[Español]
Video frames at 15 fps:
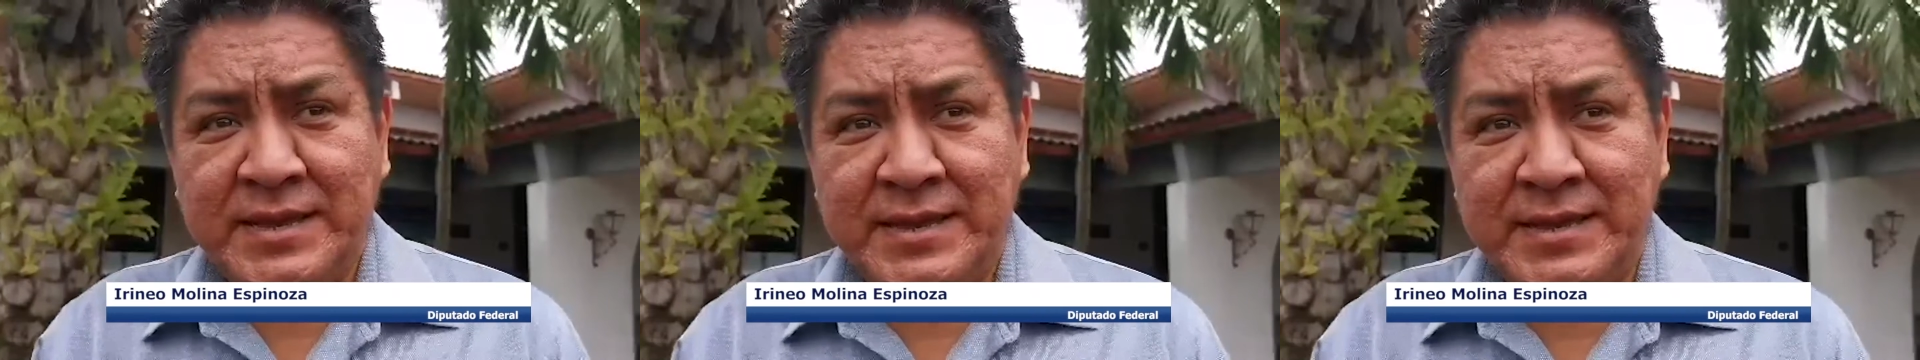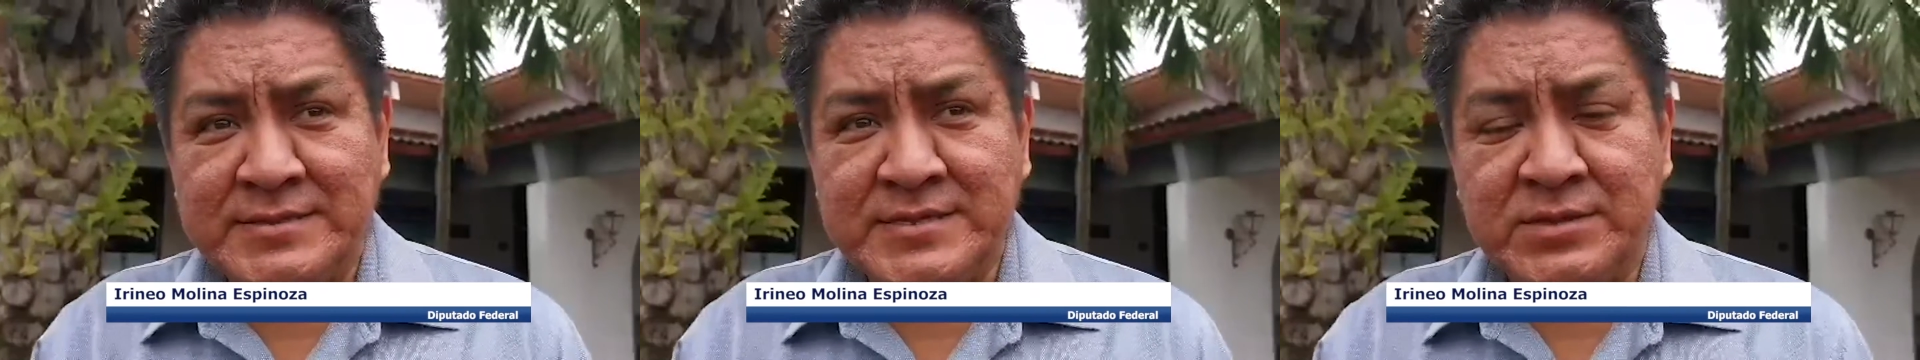
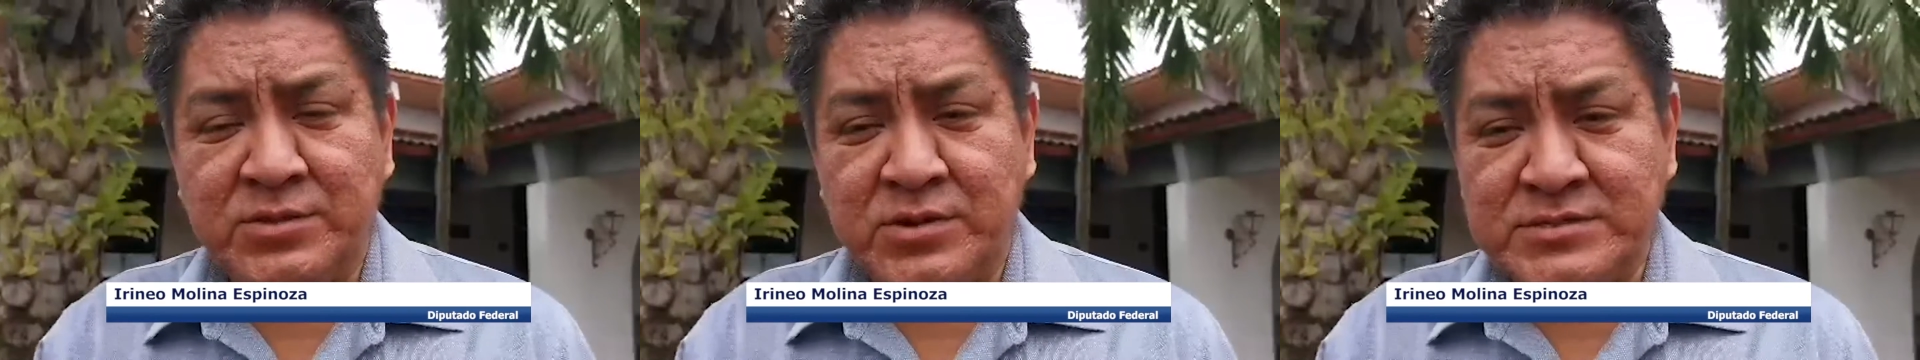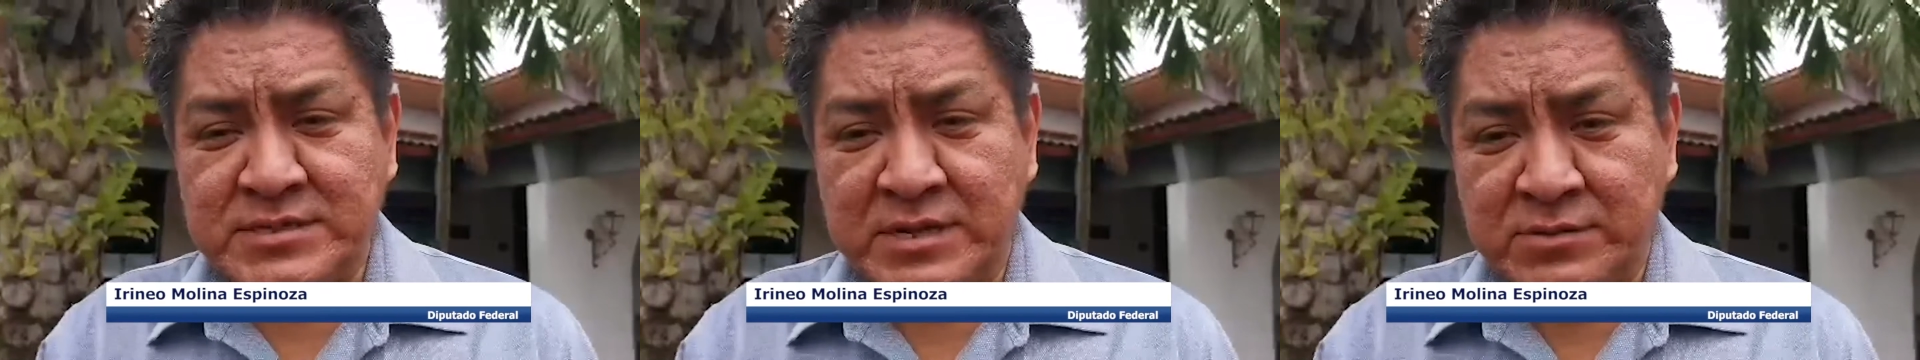el
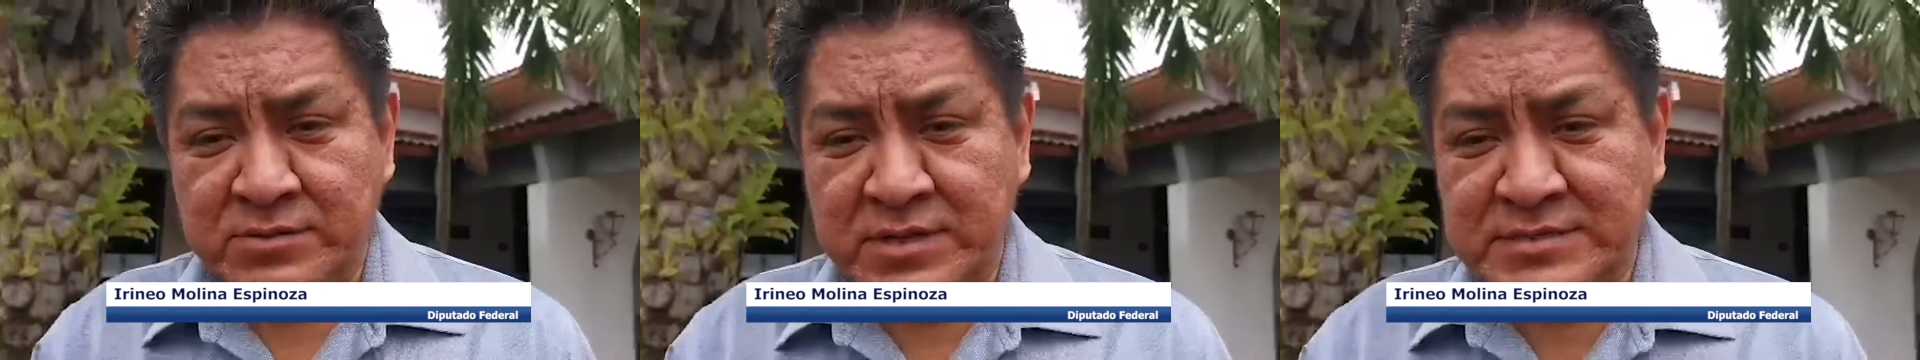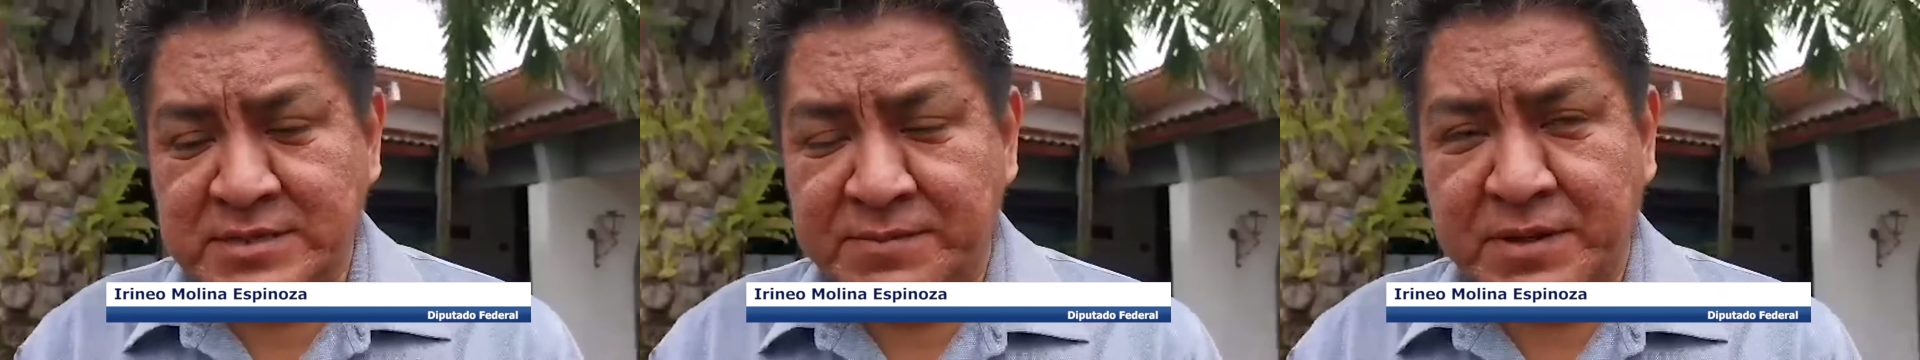Centro de
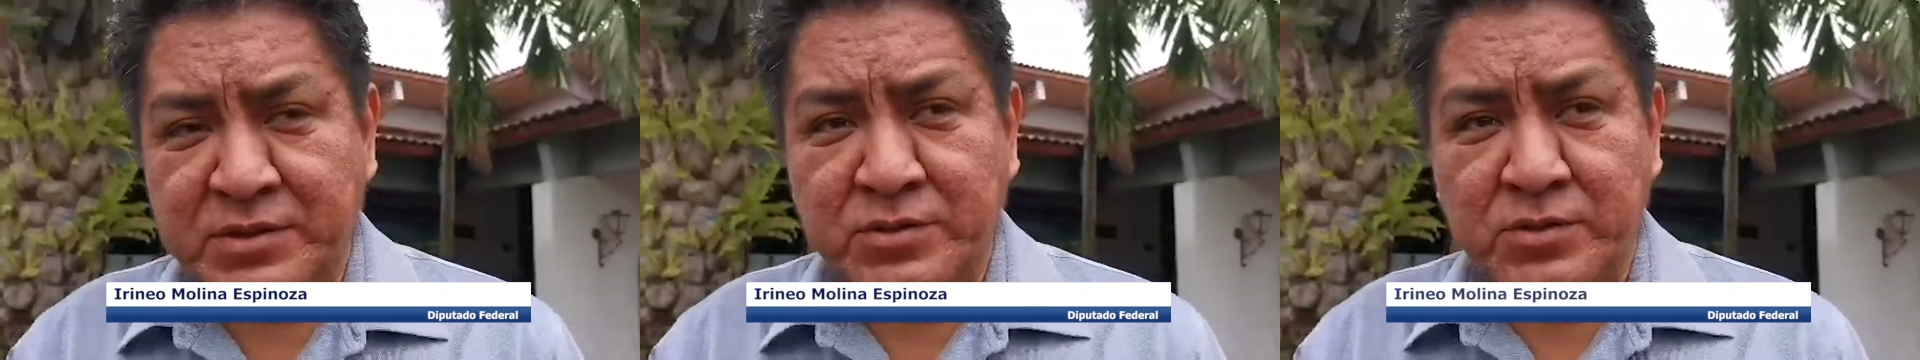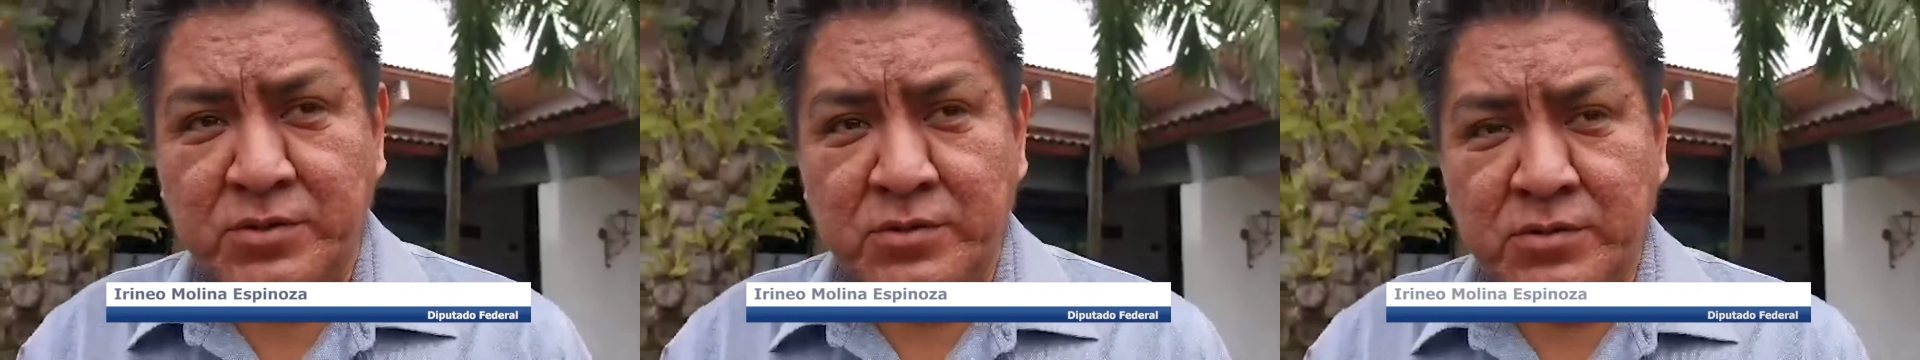Salud de San
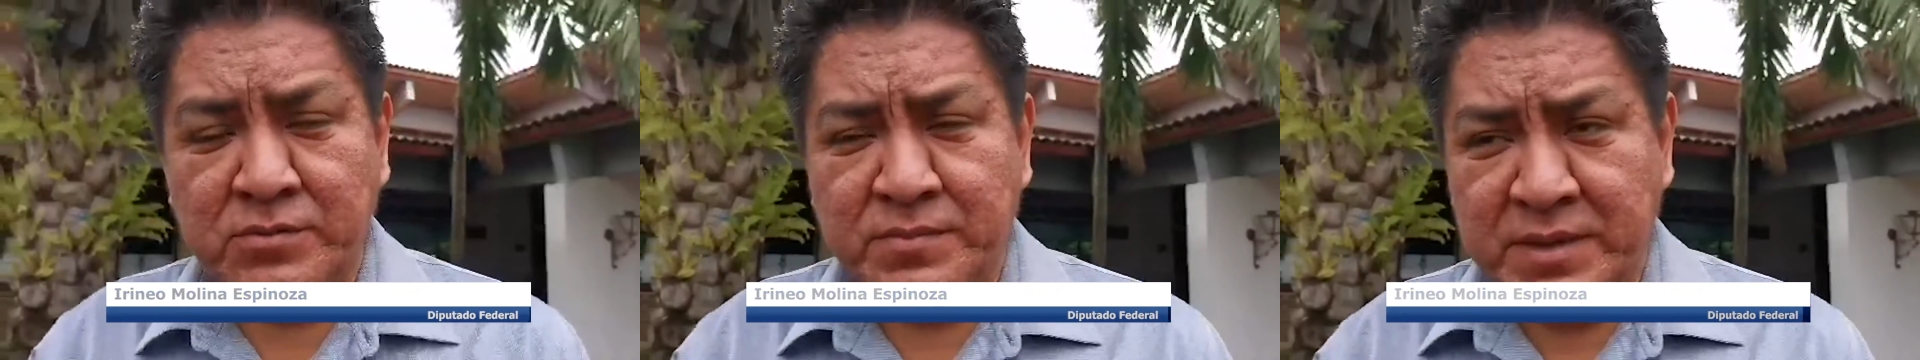Bartolo,